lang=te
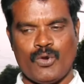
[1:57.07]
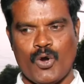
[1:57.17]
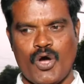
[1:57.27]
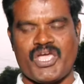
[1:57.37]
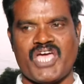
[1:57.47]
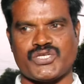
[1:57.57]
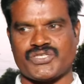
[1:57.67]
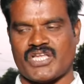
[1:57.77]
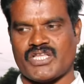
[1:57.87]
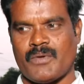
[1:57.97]
లోకేష్
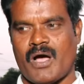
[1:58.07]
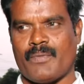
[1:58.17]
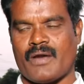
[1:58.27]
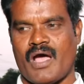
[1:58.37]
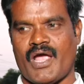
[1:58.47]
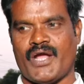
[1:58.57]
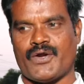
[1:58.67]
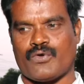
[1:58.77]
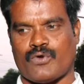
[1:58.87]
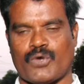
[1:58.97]
చంద్రబాబు
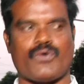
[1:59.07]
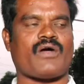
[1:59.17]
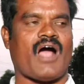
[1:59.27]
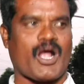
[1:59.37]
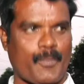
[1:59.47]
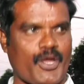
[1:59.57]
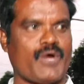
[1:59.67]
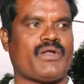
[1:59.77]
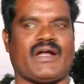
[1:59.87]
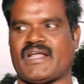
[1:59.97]
నాయుడు కొడుకు కాకపోయి
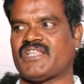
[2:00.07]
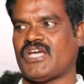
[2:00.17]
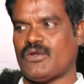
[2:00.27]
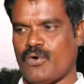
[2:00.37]
ఉన్నట్టయితే